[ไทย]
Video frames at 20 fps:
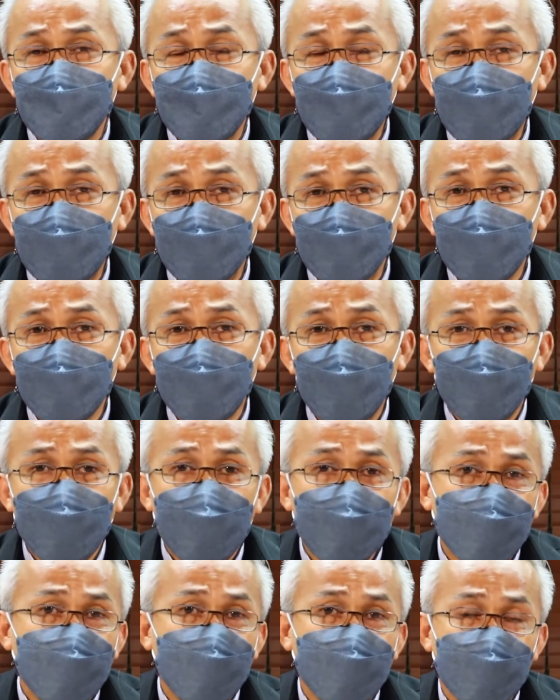นะครับซึ่งใบอนุ
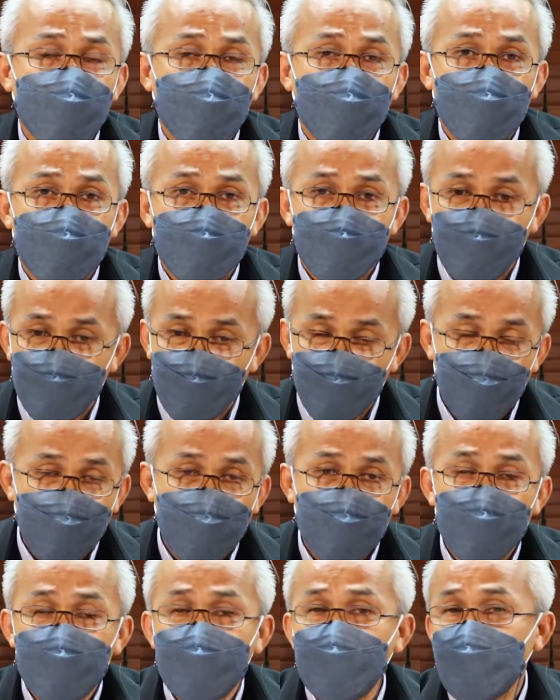ญาตเองอะย่างน้อย
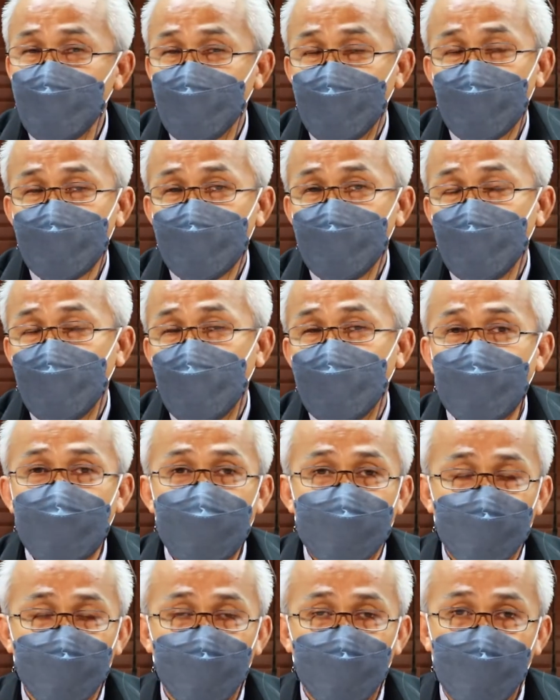เราก็เจอณที่หน้า
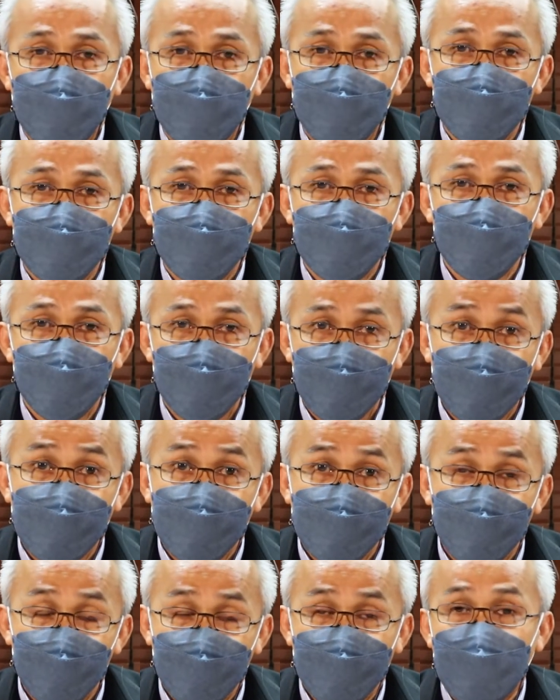ด่านก่อนแล้วส่วน
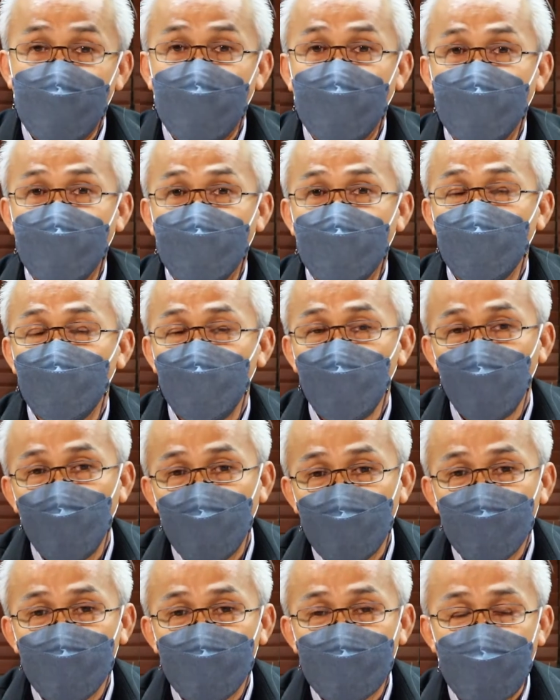ส่วนใหญ่นะครับยก
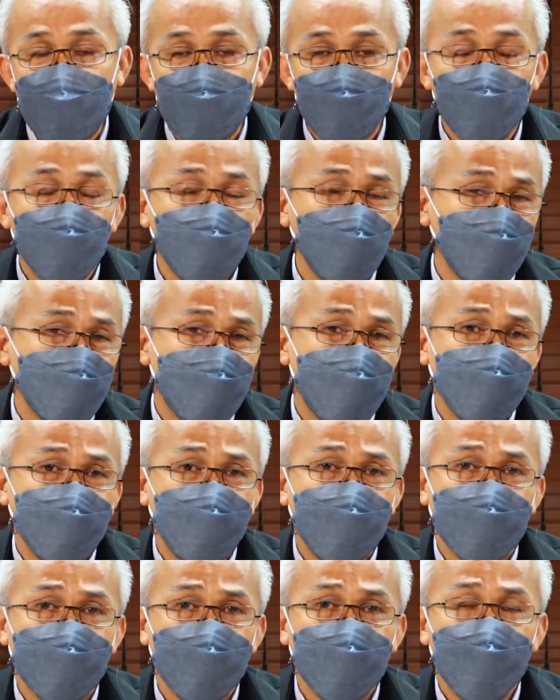เว้นทางผู้ประกอบการ
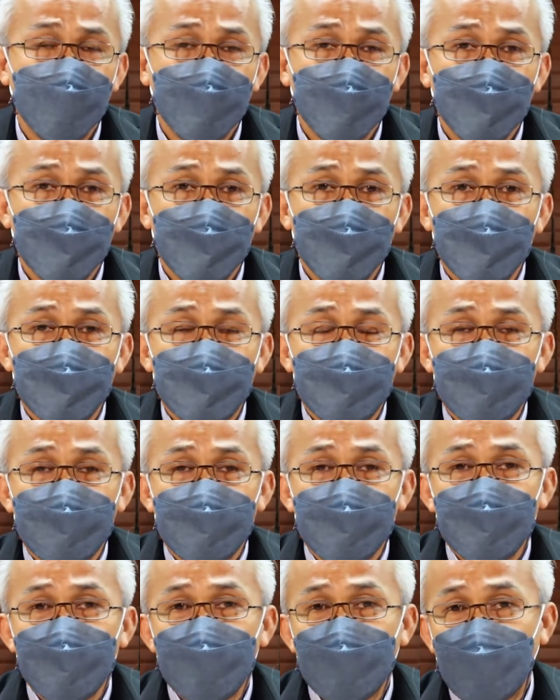เอง
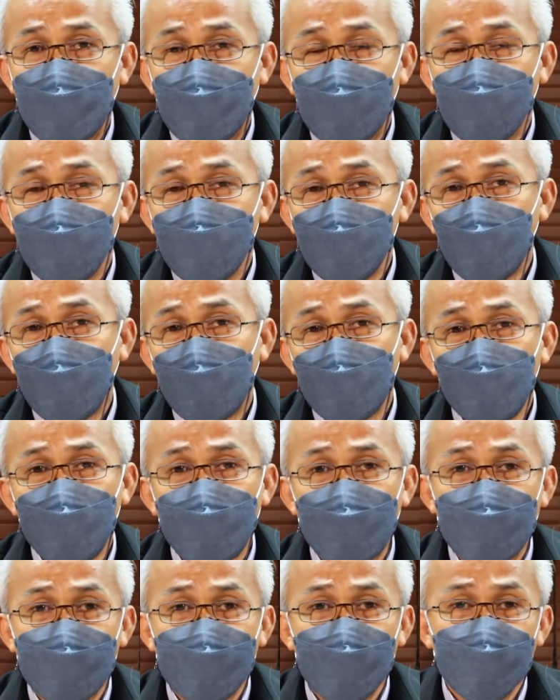นะมีความต้อ
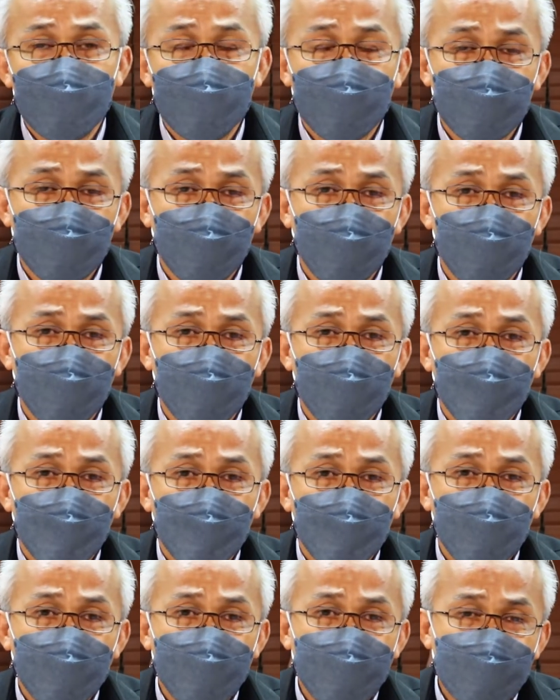งการที่จะต้อง
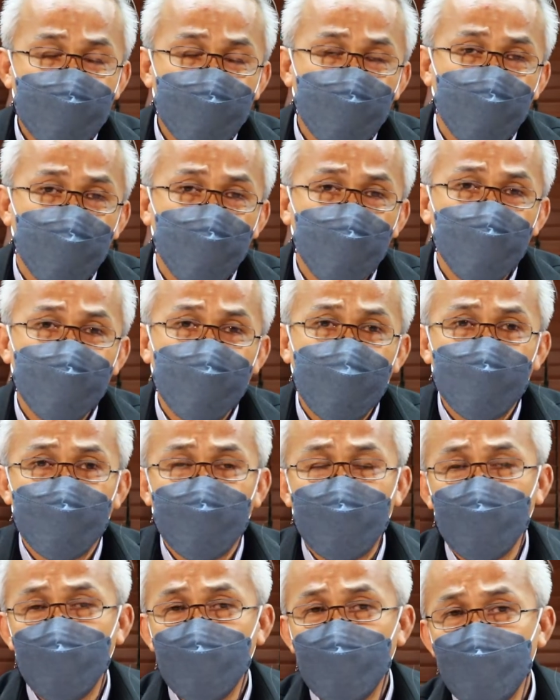ไม่อยากจะขอใบอนุญาต
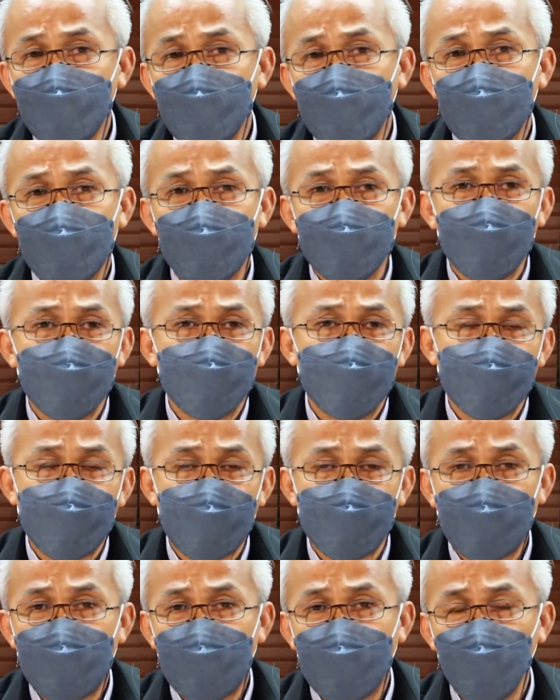บ้างลืมบ้างอะไรบ้างพยา
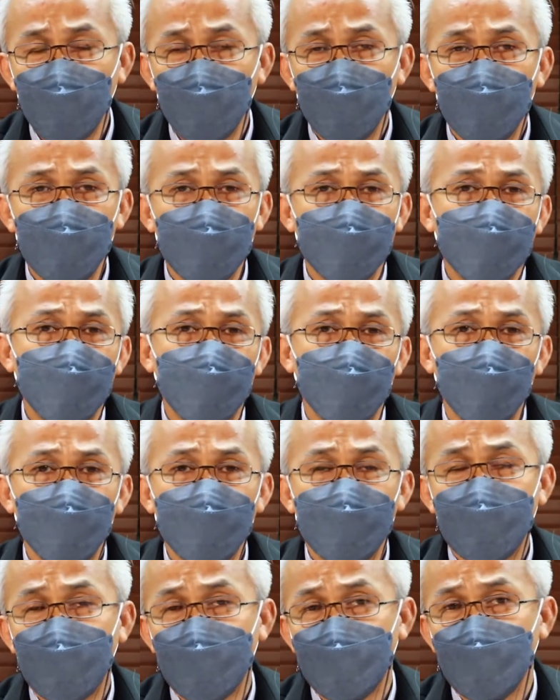ยามหาหลบ เรื่องพิกง
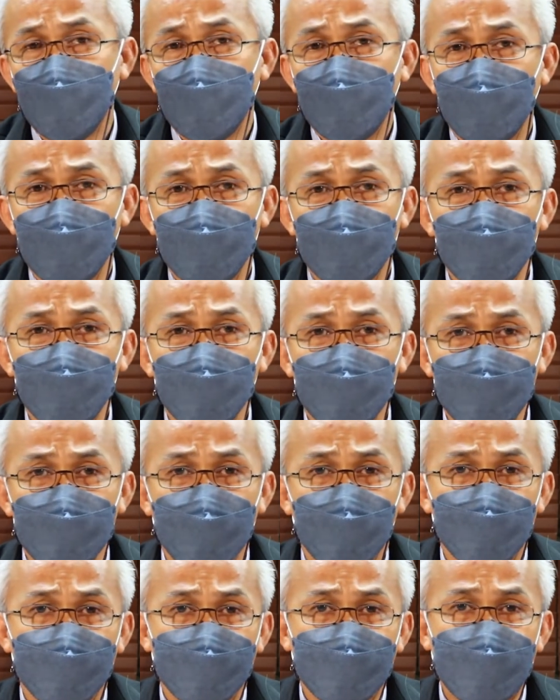พิกัดในการตรวจส
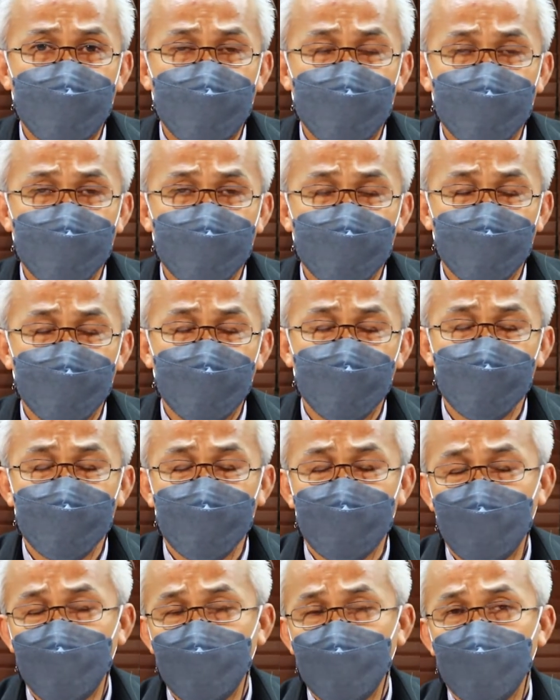อบต่างๆเงี้ย
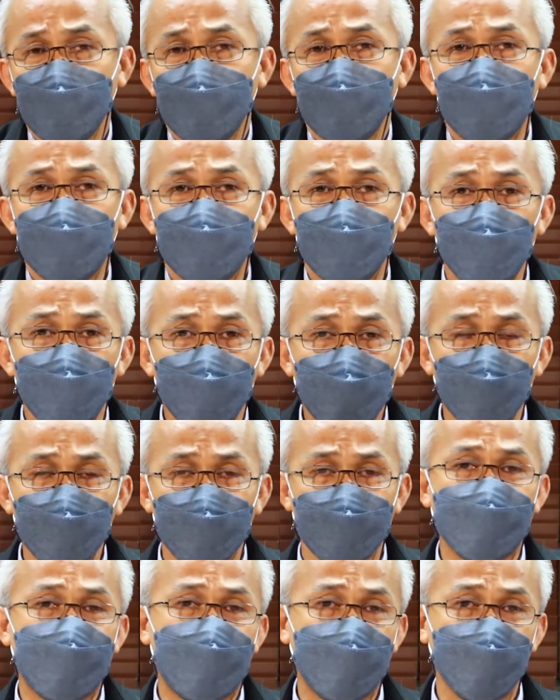นะครับการควบคุม
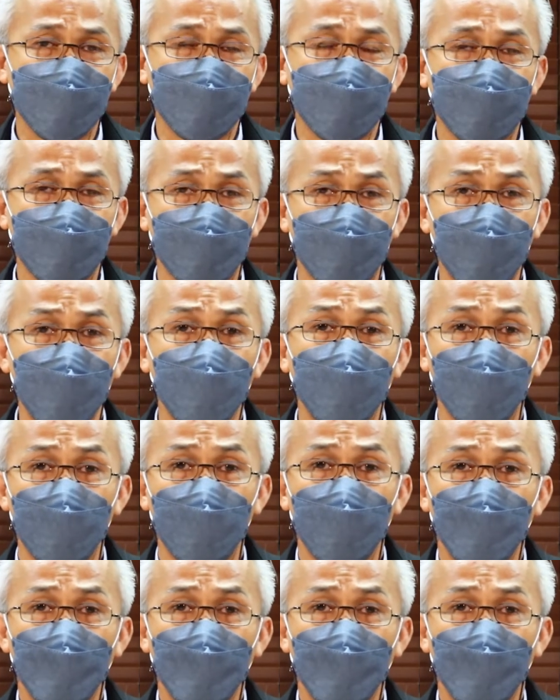ต่าง ๆ ก็จะน้อยลง